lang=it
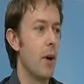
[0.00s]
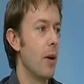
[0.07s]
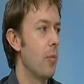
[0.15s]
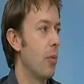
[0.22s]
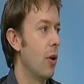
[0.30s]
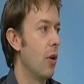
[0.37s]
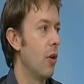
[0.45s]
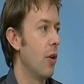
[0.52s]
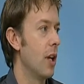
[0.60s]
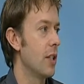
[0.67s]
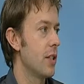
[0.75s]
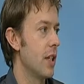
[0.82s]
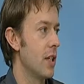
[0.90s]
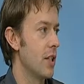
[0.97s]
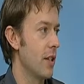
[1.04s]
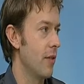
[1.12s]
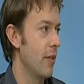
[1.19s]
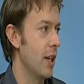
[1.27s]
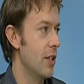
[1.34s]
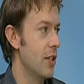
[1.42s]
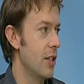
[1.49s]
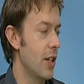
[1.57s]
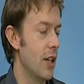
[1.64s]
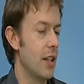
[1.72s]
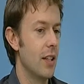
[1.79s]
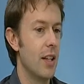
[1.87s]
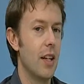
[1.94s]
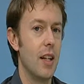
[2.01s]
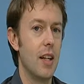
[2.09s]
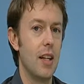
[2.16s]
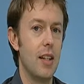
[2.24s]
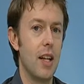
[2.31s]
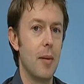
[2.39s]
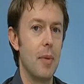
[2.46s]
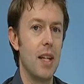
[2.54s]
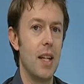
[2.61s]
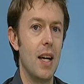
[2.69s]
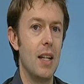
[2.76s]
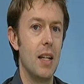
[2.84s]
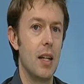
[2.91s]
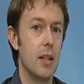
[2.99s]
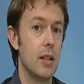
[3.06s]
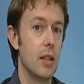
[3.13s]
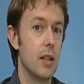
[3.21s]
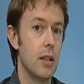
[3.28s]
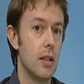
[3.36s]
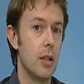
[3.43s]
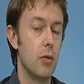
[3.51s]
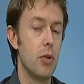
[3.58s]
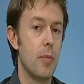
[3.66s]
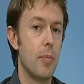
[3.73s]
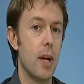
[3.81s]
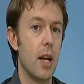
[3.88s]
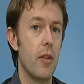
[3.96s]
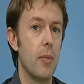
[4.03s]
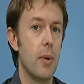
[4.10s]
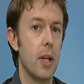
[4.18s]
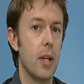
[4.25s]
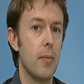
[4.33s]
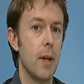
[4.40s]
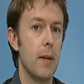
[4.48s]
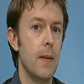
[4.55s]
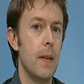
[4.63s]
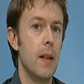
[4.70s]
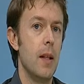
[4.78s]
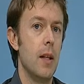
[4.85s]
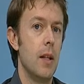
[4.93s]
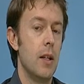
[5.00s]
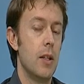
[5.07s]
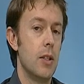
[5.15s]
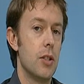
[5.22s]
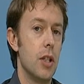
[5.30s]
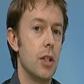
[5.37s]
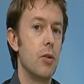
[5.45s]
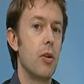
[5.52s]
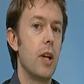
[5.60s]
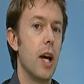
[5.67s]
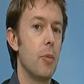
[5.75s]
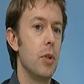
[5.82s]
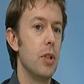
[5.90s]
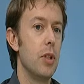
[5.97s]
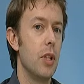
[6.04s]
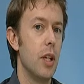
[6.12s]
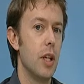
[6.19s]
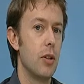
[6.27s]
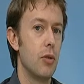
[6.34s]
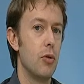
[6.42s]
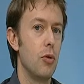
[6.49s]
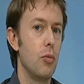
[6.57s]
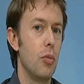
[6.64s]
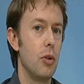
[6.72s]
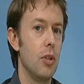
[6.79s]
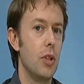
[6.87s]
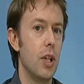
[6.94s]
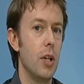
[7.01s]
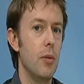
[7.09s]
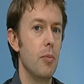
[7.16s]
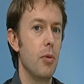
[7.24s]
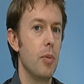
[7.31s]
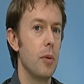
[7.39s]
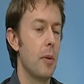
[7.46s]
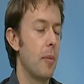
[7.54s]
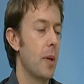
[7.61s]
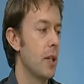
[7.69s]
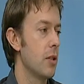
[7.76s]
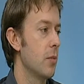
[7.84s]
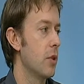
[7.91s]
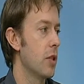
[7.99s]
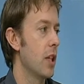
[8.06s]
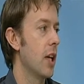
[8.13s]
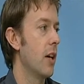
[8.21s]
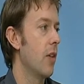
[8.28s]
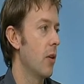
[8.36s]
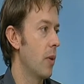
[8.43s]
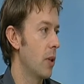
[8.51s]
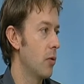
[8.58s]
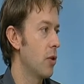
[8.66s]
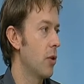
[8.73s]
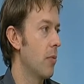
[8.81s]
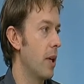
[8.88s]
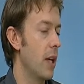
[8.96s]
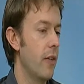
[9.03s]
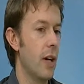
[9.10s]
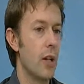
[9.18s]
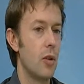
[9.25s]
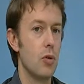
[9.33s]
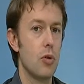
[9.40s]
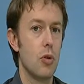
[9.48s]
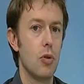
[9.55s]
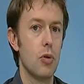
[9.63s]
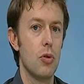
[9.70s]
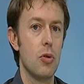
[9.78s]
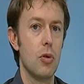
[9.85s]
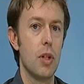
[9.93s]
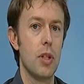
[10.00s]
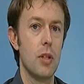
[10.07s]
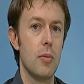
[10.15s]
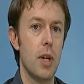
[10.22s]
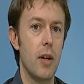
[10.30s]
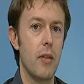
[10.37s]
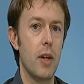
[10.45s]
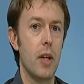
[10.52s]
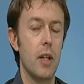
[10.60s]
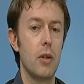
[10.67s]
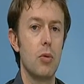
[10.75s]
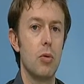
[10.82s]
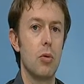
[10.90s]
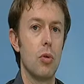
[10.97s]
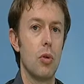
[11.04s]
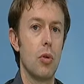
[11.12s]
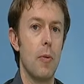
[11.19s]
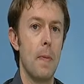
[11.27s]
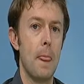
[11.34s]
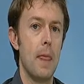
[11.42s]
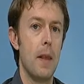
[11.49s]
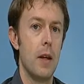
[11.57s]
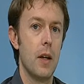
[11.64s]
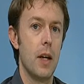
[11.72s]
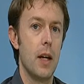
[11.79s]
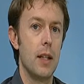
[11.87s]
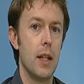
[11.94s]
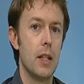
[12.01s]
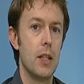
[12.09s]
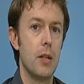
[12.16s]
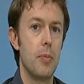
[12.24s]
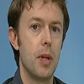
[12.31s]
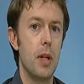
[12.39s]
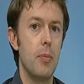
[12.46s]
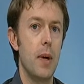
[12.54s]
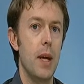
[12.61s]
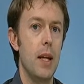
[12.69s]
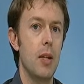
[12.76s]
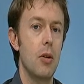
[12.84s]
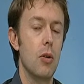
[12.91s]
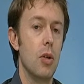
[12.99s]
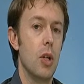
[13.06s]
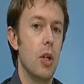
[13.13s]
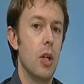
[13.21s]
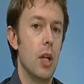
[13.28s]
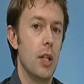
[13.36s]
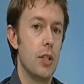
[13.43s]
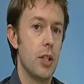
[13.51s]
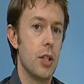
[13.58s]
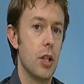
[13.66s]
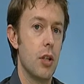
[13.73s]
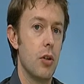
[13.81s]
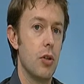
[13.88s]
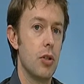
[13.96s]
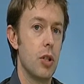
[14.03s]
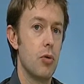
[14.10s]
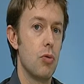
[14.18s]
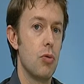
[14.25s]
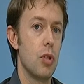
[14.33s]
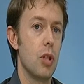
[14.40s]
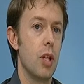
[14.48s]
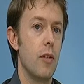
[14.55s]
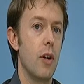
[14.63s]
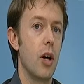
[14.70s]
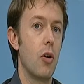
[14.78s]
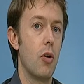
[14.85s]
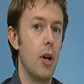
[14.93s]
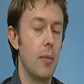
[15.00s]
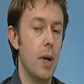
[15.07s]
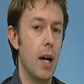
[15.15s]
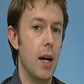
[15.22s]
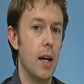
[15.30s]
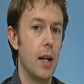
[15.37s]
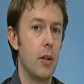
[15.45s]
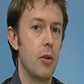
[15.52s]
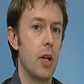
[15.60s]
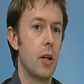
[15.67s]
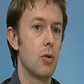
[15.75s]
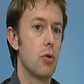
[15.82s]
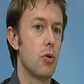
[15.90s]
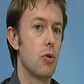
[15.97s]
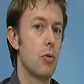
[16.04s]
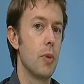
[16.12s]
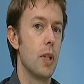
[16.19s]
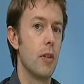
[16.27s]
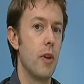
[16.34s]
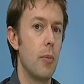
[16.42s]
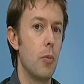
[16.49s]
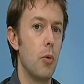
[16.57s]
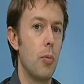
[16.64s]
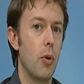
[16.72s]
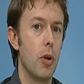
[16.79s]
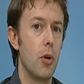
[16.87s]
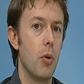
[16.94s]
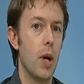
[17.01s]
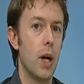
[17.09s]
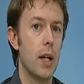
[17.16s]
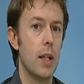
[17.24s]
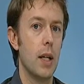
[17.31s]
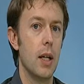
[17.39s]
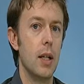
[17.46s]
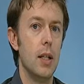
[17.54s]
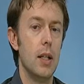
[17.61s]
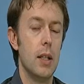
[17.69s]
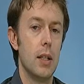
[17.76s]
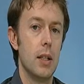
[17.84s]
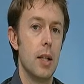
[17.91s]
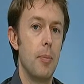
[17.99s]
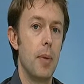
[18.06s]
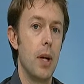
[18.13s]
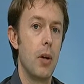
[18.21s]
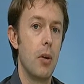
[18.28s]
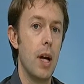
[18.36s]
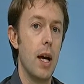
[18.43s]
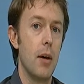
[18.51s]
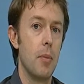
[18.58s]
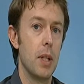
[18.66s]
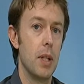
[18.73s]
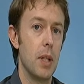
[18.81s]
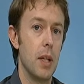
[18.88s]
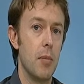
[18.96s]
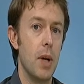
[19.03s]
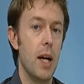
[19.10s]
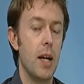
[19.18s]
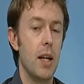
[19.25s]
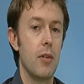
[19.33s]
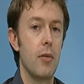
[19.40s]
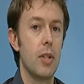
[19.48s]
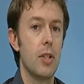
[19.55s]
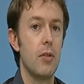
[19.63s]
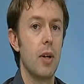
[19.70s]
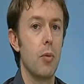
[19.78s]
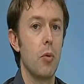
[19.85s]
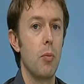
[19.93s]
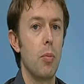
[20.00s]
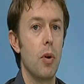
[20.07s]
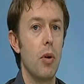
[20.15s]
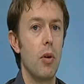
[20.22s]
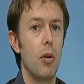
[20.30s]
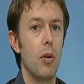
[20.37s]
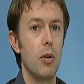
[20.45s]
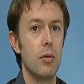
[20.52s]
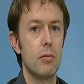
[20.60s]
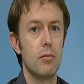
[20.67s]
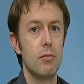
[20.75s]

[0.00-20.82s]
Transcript: qua è un po' la stessa faccia della, della medaglia di cui si parlava prima se torniamo indietro di un po' di tempo, prima Massimo accennava quando si parlava l'anno scorso che sembrava che tutto andasse per il meglio, la stessa cosa succedeva con le banche. Noi l'anno scorso mettevamo un po' in guardia dal panorama delle banche, facevamo un po'